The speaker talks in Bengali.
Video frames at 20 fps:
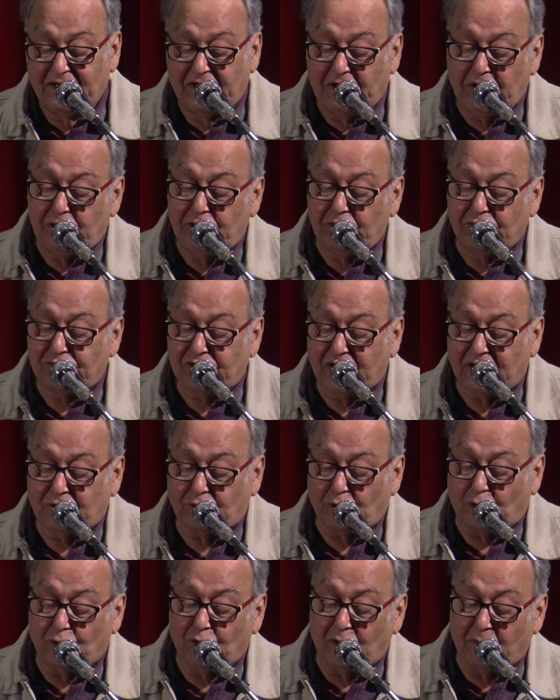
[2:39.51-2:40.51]
রেডিও সেট
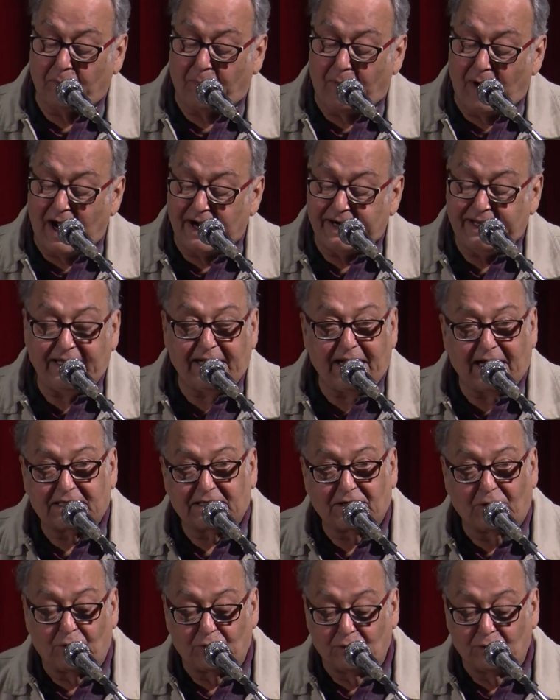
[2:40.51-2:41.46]
তখন বাড়ির একটা